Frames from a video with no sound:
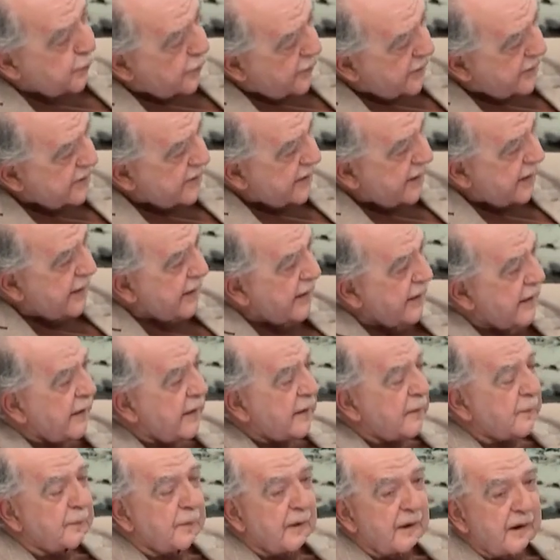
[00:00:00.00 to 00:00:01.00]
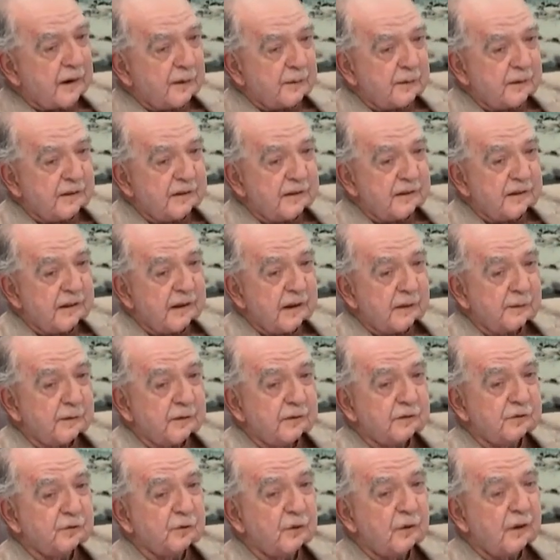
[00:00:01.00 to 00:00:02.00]
en la puerta, para ver si ya
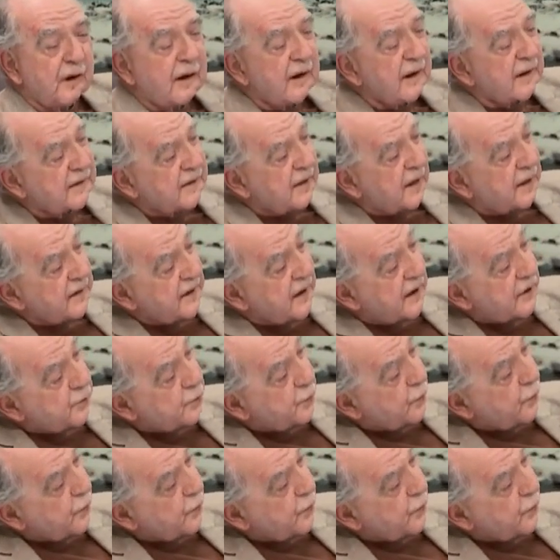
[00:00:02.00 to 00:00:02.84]
venció la lata de